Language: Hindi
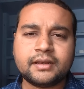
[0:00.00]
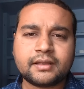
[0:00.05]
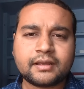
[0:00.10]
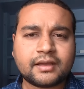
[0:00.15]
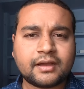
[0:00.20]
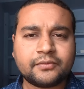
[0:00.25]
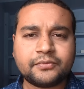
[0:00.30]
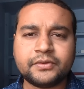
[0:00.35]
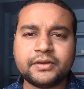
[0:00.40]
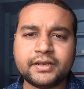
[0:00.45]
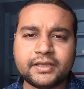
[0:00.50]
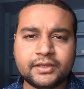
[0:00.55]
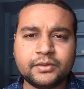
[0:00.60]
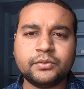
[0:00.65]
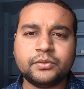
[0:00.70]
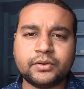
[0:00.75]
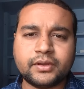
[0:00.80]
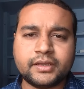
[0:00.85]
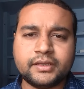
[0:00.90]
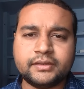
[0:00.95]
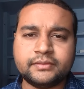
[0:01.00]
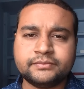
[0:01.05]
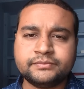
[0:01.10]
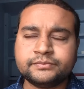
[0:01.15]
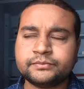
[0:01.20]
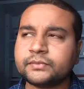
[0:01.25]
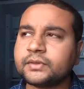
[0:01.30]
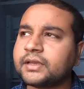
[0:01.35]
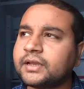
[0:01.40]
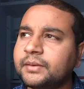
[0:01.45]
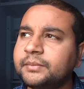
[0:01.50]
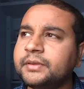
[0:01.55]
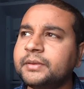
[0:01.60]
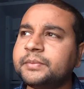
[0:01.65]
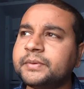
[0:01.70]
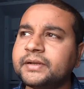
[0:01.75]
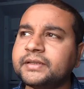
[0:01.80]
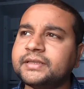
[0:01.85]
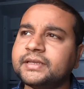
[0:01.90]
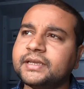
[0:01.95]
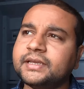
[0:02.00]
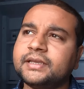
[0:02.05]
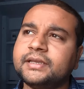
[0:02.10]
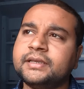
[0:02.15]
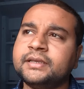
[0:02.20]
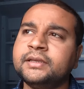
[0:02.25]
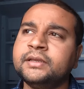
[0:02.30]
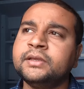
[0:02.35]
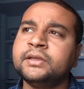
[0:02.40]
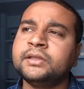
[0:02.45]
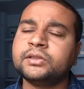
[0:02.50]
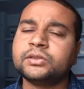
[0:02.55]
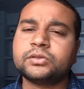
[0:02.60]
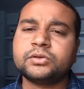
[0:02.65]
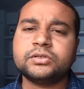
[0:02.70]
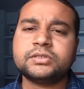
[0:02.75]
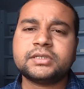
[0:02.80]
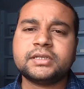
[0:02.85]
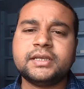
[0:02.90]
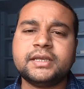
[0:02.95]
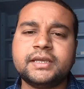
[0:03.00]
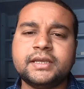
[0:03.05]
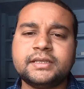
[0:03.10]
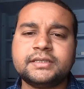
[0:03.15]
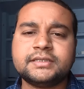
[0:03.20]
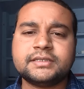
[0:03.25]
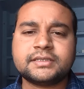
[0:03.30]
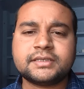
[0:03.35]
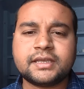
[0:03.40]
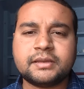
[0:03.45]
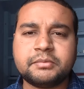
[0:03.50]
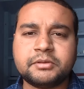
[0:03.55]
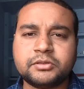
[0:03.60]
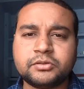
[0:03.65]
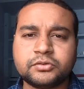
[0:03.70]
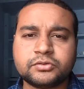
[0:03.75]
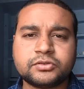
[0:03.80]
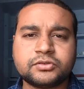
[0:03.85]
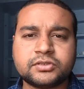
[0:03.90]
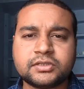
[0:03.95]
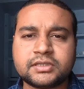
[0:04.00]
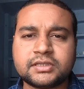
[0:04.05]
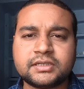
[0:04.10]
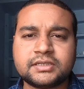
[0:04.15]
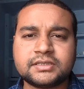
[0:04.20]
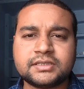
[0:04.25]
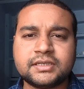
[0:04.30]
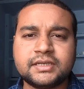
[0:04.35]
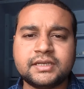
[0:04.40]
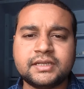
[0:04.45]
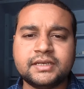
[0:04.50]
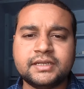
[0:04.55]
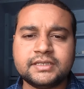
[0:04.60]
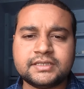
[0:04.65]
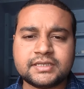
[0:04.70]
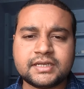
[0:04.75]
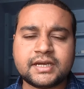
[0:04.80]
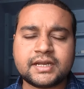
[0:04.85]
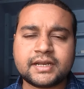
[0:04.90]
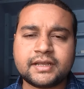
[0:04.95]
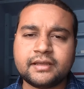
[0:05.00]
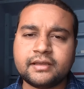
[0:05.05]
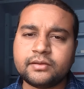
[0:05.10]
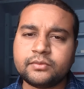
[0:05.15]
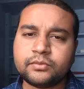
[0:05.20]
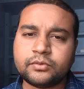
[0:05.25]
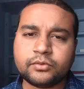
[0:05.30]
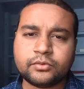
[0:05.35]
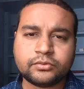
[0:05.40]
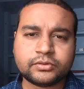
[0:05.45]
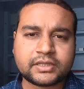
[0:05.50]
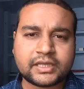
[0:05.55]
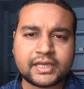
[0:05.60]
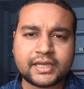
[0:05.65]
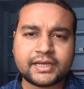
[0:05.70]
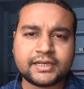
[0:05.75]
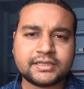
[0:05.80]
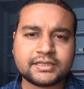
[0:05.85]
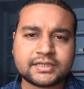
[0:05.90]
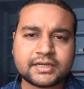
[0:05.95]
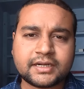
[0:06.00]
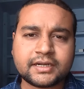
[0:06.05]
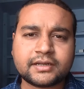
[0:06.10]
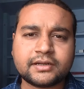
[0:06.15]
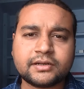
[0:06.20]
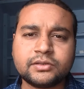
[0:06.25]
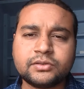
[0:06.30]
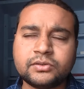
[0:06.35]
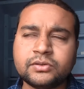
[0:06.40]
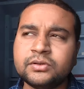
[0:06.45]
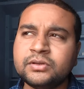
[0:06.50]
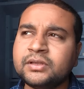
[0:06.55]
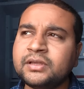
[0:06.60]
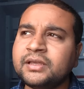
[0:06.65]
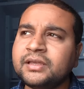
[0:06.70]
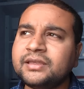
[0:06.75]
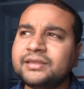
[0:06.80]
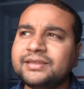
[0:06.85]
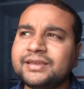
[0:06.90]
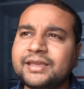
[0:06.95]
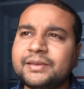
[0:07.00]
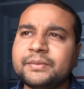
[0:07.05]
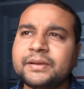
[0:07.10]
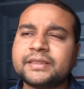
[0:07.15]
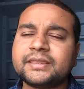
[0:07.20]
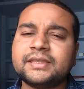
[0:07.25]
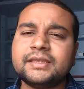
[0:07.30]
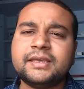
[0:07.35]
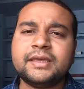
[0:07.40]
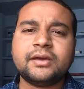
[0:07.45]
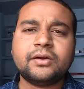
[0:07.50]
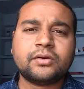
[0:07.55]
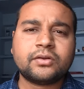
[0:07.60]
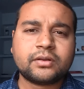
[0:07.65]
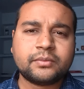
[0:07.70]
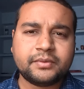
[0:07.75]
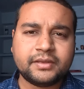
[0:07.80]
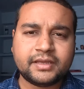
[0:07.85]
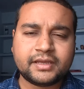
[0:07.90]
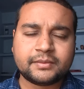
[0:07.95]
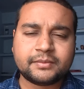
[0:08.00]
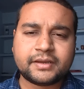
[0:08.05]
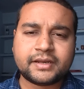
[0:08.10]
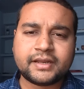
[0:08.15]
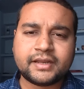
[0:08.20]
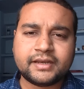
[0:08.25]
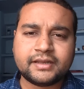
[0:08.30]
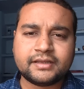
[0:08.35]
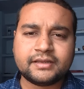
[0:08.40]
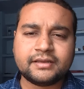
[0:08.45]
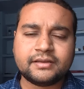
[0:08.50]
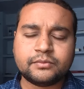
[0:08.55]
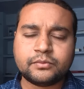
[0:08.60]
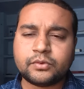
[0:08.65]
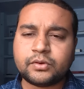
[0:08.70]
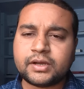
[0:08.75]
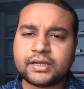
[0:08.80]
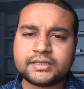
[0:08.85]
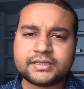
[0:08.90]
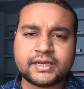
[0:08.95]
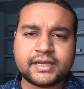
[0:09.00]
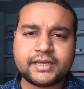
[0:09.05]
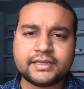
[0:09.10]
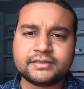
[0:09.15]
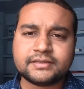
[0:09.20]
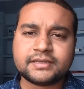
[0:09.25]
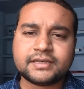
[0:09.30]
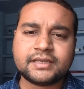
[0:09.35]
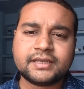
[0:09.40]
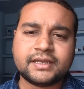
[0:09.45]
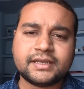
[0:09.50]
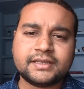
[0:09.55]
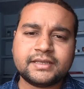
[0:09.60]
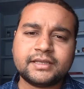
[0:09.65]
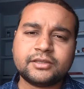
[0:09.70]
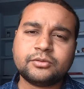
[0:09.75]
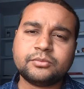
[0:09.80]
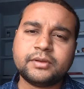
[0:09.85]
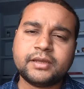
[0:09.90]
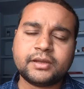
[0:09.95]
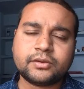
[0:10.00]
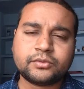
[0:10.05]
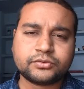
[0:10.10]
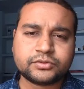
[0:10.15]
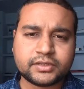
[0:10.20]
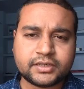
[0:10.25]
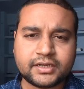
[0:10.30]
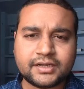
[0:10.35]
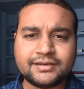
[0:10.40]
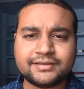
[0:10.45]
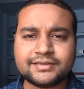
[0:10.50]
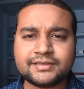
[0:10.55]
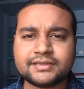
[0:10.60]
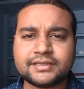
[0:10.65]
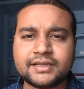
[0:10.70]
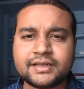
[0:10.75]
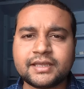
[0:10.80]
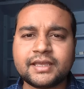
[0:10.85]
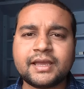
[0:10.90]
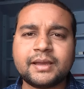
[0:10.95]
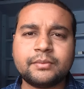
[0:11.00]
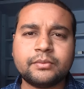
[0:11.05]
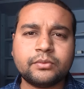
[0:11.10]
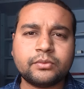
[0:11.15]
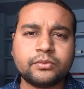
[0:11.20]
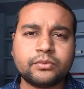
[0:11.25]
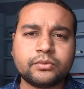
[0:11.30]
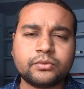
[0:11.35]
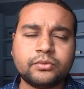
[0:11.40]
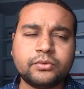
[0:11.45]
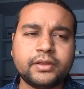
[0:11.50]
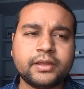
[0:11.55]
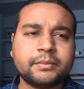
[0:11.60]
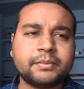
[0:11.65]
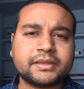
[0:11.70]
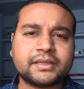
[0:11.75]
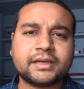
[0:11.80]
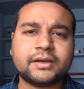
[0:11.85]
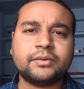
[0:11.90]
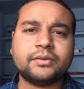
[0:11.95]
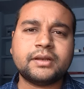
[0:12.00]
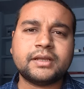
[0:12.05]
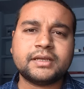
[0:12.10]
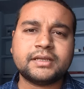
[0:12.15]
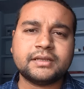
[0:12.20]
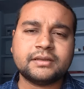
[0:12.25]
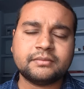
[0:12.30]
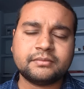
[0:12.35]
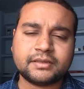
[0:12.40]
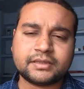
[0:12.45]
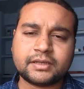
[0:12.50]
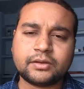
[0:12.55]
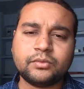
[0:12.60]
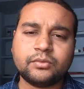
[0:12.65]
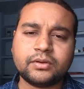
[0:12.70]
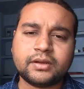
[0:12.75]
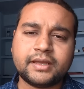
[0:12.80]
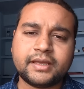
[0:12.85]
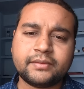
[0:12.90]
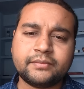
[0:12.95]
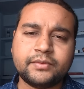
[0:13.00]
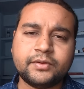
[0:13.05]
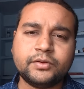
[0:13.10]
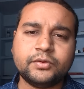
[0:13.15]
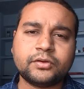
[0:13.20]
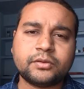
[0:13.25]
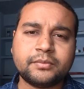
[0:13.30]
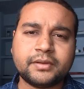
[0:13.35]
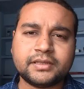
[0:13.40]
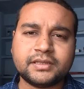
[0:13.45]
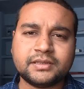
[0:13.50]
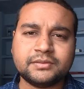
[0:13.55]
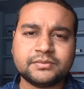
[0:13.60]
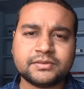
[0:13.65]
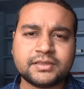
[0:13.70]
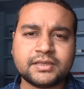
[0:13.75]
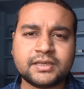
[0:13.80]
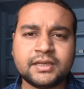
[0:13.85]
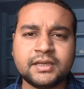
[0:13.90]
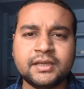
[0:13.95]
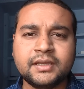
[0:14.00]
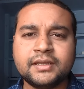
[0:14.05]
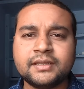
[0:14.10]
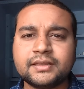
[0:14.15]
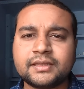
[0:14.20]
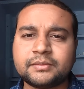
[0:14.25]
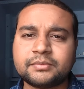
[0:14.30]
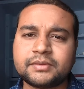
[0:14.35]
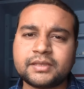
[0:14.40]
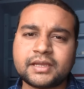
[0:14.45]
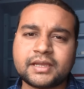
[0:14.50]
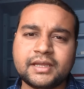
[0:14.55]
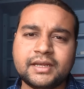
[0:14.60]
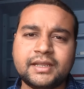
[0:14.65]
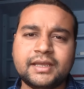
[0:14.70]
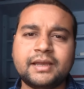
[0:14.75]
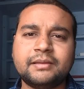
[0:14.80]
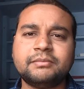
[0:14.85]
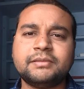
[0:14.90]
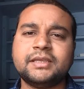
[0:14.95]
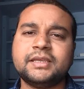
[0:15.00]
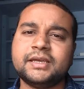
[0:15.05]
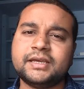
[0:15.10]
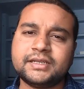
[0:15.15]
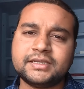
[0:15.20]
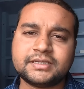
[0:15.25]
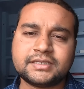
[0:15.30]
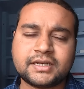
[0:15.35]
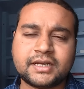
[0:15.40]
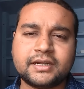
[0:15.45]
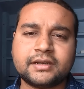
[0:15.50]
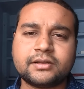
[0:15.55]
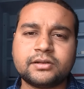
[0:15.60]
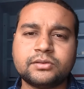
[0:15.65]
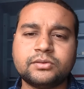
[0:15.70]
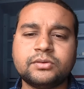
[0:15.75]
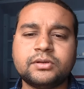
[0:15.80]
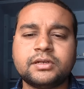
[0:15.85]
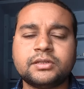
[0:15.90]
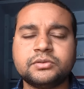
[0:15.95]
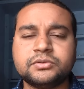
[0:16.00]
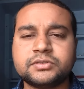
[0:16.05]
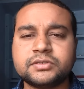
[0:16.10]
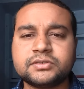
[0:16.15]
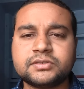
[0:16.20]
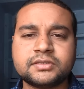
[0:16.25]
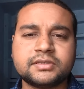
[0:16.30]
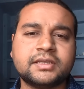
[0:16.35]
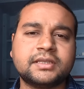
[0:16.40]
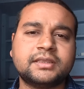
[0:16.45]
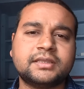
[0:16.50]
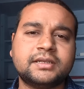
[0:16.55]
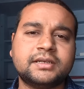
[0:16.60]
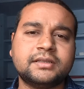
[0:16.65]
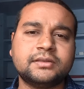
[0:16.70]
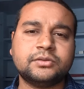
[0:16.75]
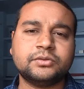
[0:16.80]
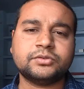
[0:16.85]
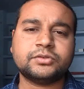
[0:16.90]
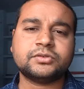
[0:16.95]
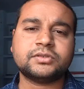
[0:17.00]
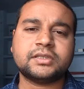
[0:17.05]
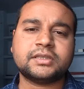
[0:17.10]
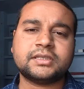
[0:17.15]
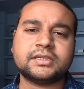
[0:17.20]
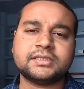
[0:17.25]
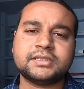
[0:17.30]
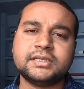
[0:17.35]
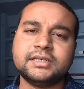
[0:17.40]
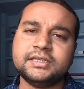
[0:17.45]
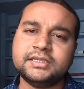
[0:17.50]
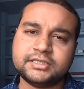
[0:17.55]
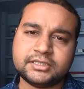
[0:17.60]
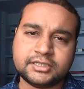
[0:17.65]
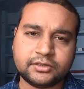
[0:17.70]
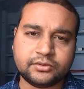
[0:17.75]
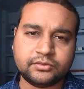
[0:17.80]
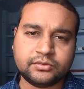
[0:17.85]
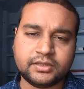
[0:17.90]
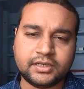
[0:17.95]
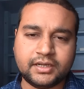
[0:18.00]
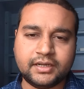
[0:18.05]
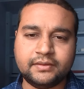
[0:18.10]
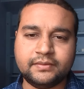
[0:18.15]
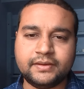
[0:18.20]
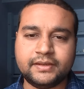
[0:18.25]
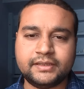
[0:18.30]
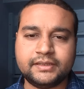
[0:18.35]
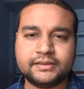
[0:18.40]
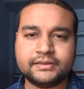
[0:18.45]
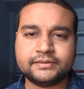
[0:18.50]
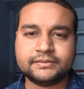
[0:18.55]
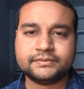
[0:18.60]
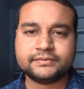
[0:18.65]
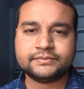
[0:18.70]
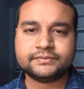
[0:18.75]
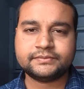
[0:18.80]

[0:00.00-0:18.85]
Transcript: काफ़ी नहीं होंगे कम ही पड़ जाएंगे तो इसलिए जिसके भी 270 से नीचे आ रहे हैं वो तैयारी स्टार्ट कर दो यही बातें हैं और अभी एक बार वो आ जाए आंसर किया जाए तो मैं कुछ एनालिसिस करके आप लोगों को एक बताना बताऊँगा एक वीडियो के माध्यम से तब तक के लिए आप तैयारी स्टार्ट कर दो अगर दो सौ सत्तर से नीचे हो धन्यवाद